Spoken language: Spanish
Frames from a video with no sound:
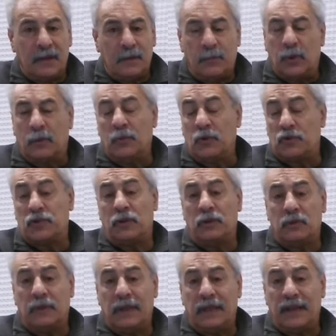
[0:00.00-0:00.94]
Por muchos
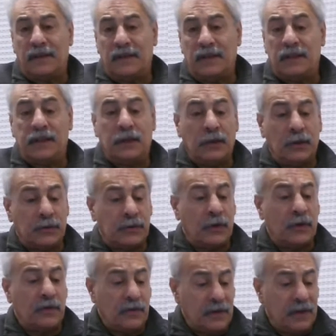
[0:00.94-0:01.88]
lugares. Entre
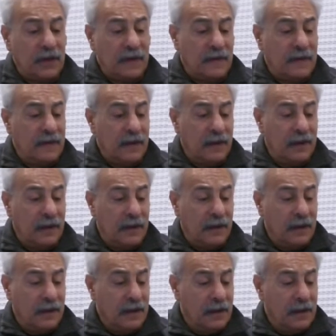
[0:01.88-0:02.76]
otros, este,